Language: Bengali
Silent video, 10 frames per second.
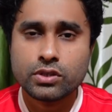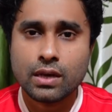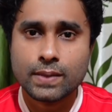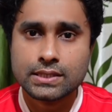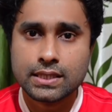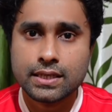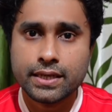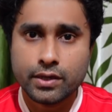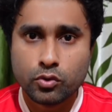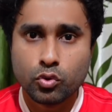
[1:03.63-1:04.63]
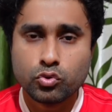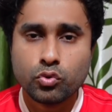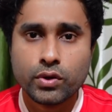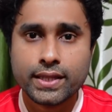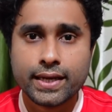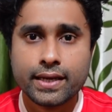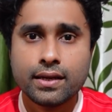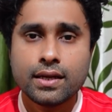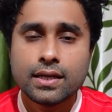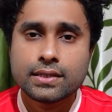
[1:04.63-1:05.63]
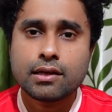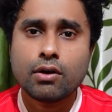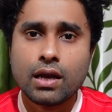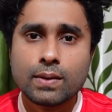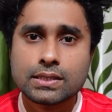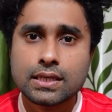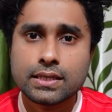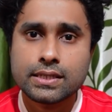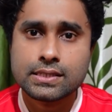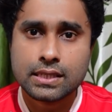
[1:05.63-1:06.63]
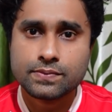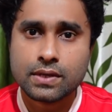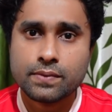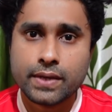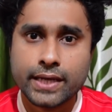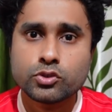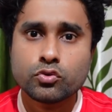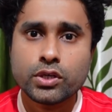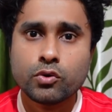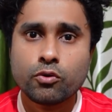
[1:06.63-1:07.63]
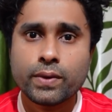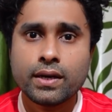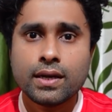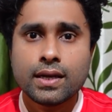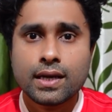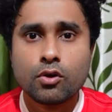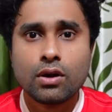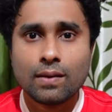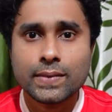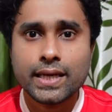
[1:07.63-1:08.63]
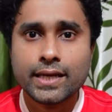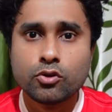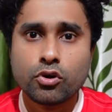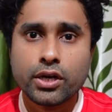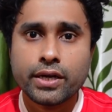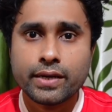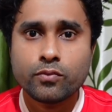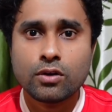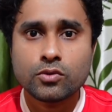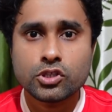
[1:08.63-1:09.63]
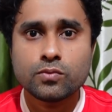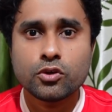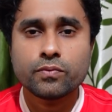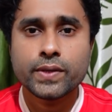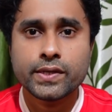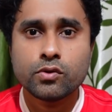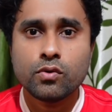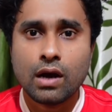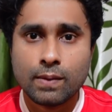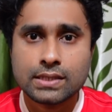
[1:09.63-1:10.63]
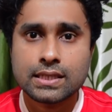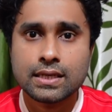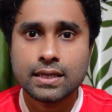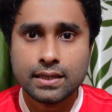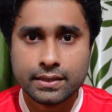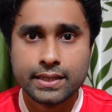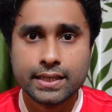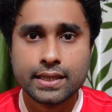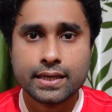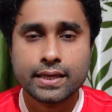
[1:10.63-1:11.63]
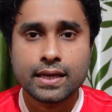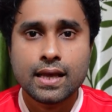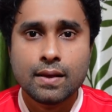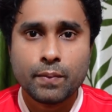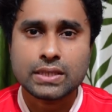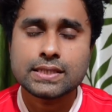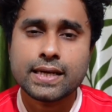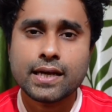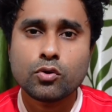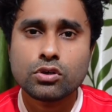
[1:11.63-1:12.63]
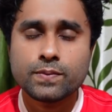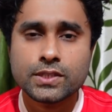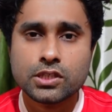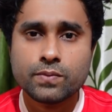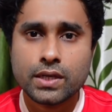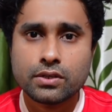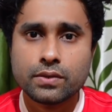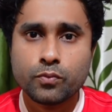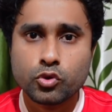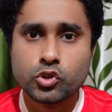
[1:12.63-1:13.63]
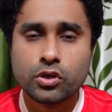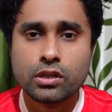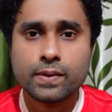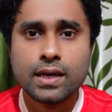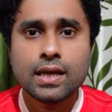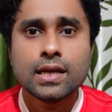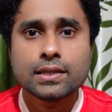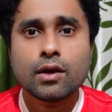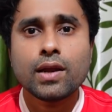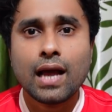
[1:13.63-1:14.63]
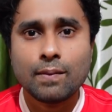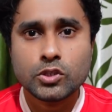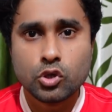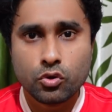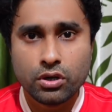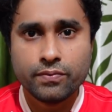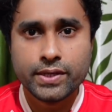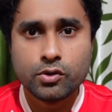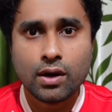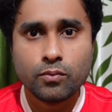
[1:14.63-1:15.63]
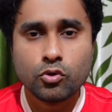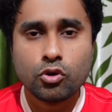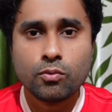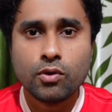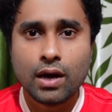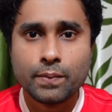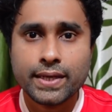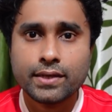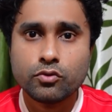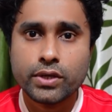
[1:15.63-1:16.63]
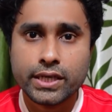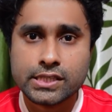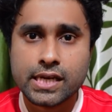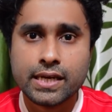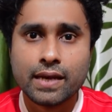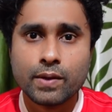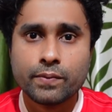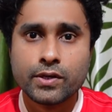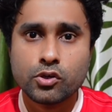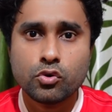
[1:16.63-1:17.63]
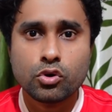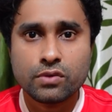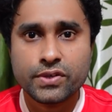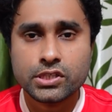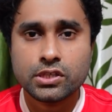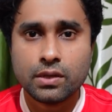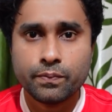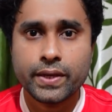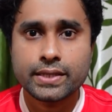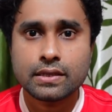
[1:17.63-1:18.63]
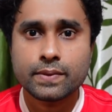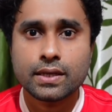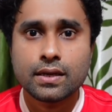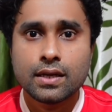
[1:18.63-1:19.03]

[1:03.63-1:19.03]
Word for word: যদি আমার চ্যানেলে নতুন হয়ে থাকেন তাহলে আমার চ্যানেলটি সাবস্ক্রাইব এই জন্যই করবেন কারণ আমি এই ধরনের ইনফরমেশনমূলক ভিডিও আমার চ্যানেলে দিয়ে থাকি পাশে থাকা নোটিফিকেশন বাটনটি পুশ করে দেবেন তাহলে আমি যখনই ভিডিও আপলোড করব আপনি কিন্তু ইনস্ট্যান্টলি আমার ভিডিও নোটিফিকেশনটা পেয়ে যাবেন